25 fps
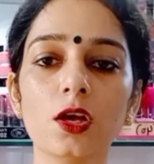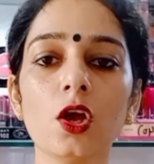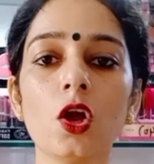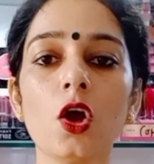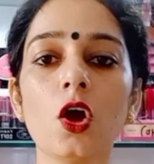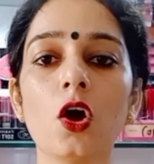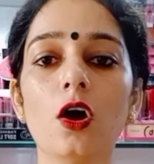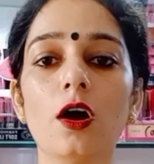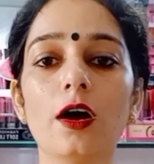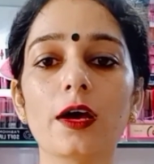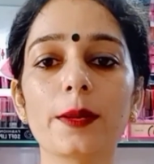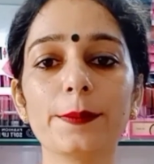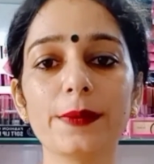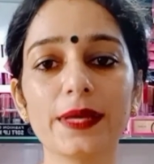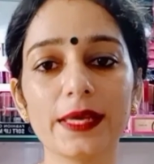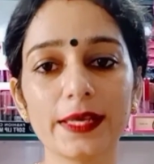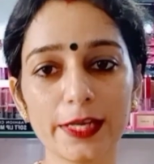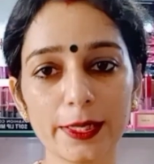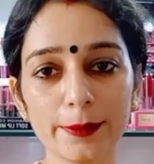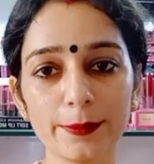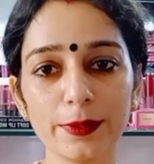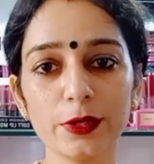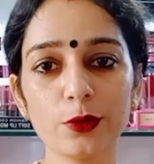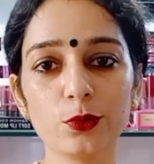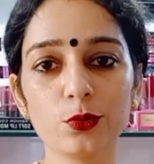और मेरे भी
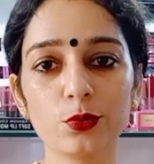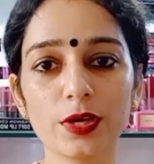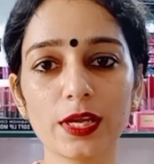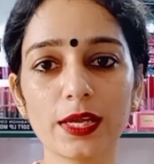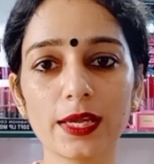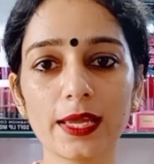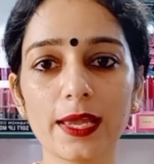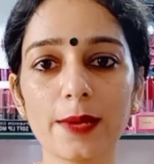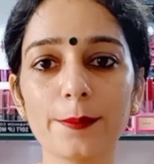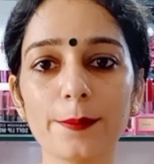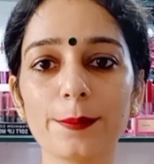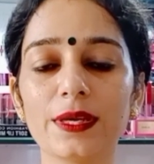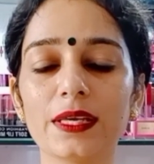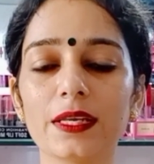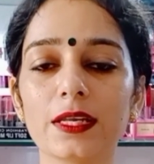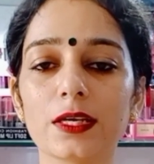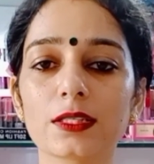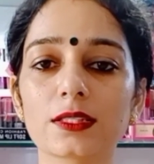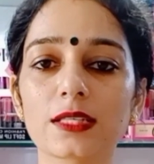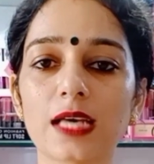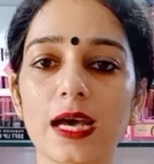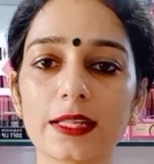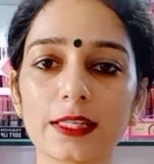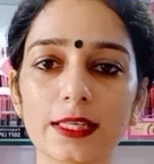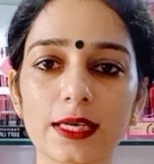हुए हैं मेरे
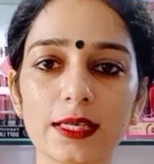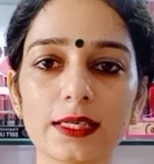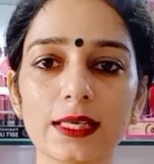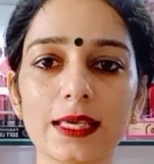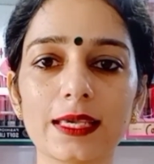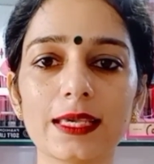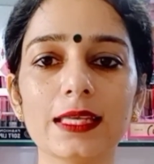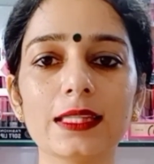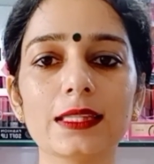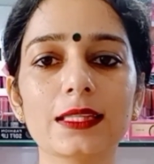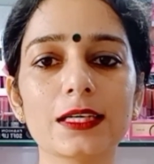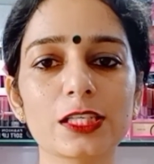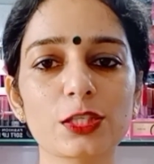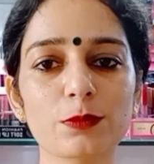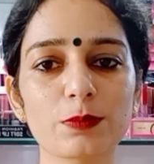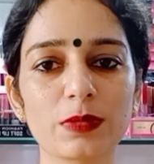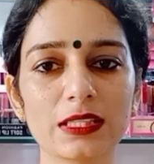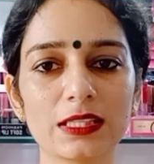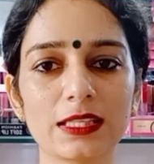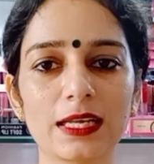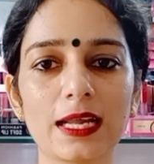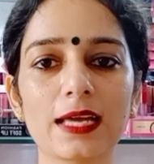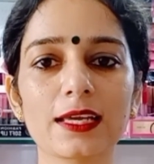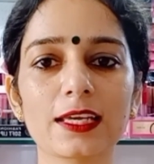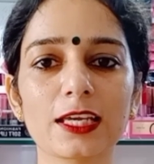ज़्यादा नहीं दस पंद्रह
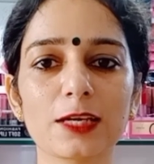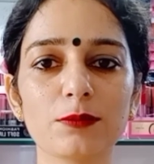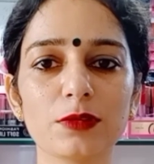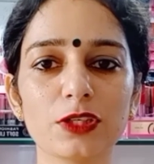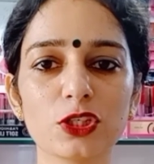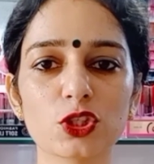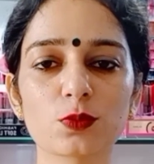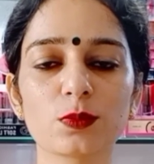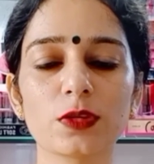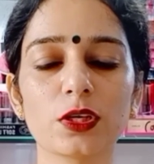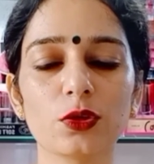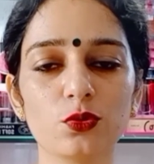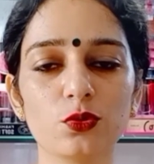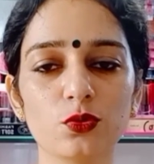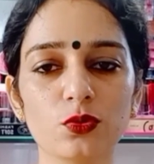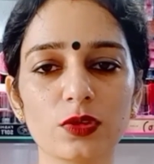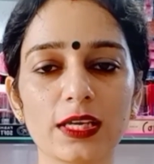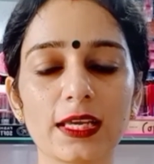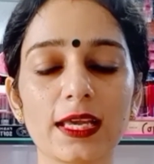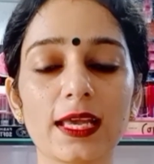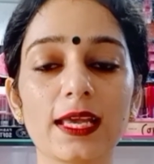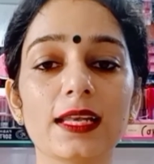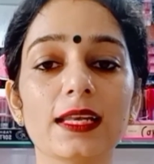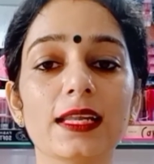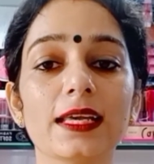के बीच में हुए हैं
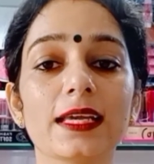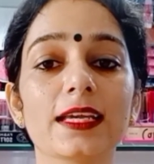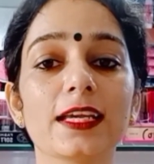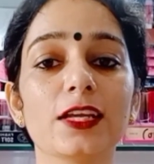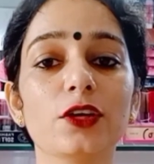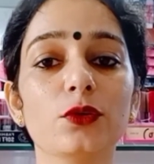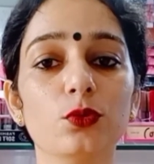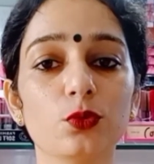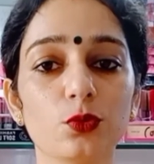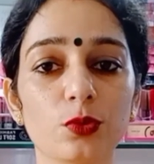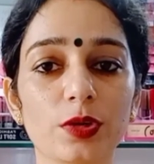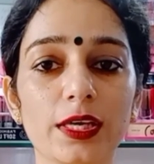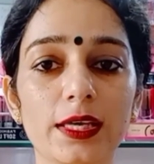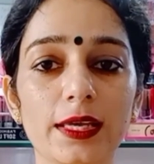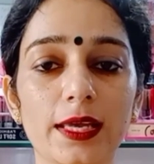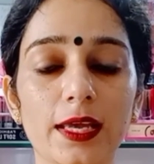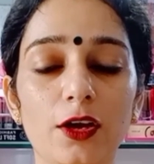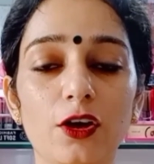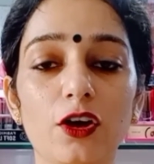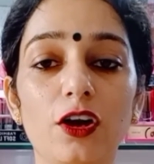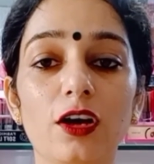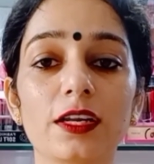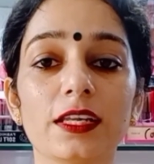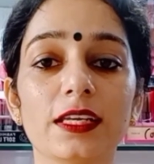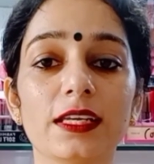लेकिन हुए हैं और
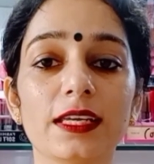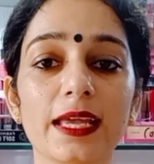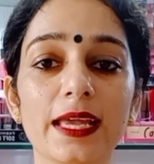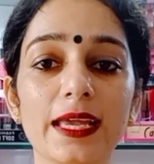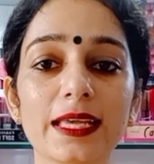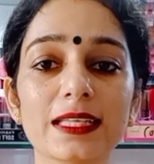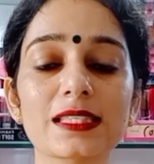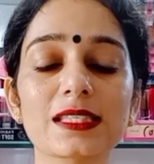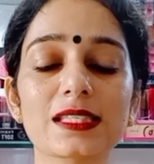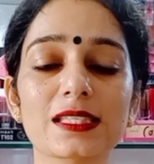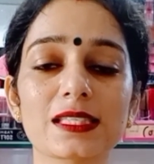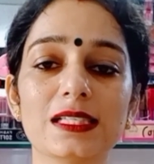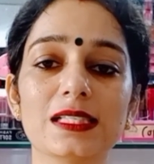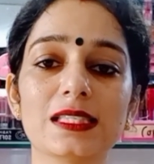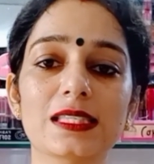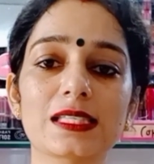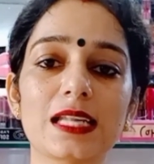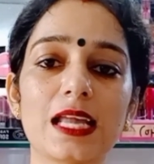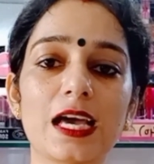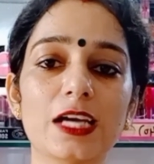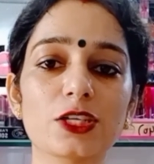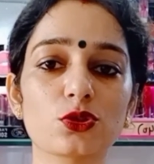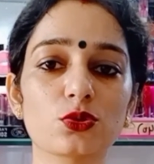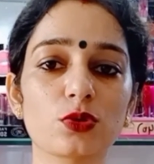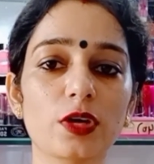ये सिलसिला
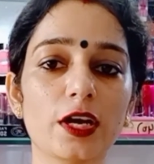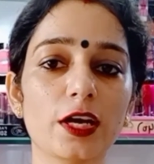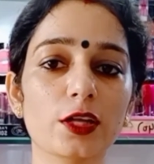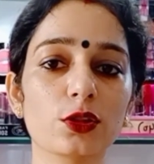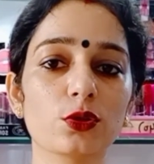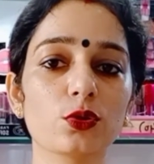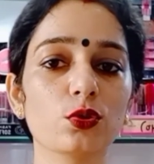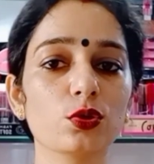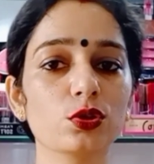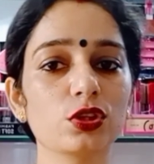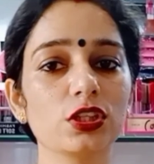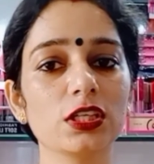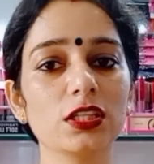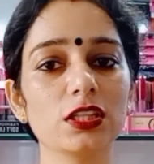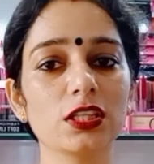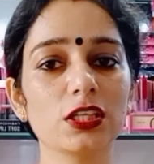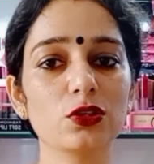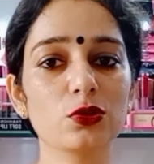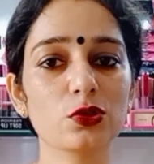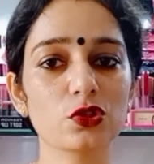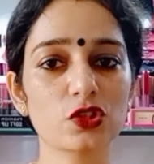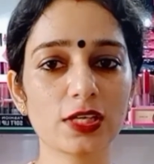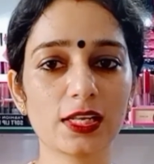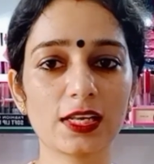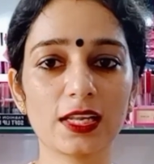जो है दो तीन दिनों से
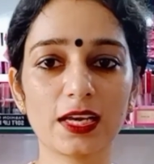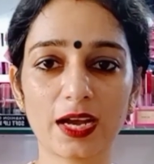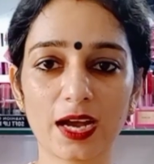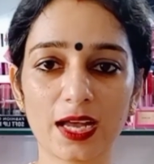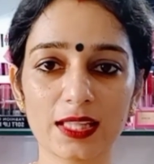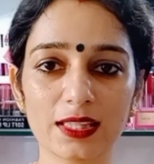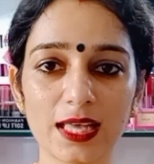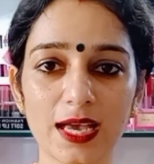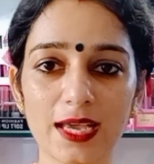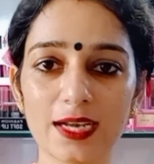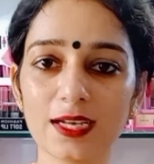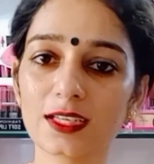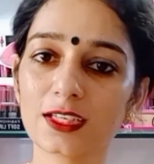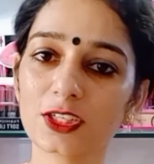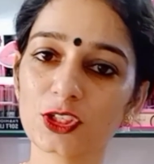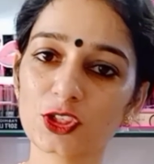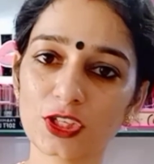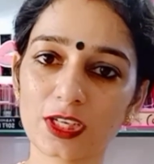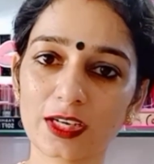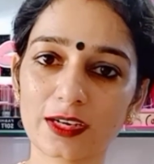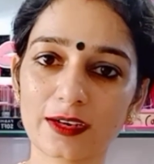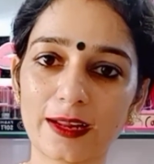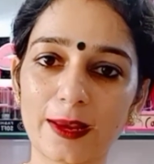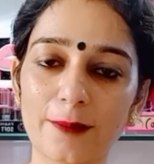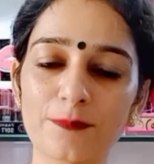लगातार चल रहा
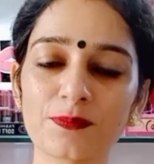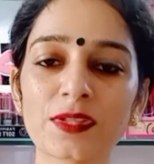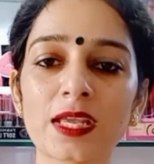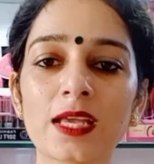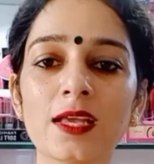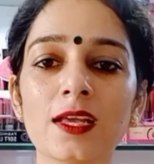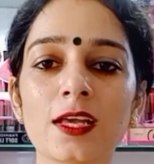है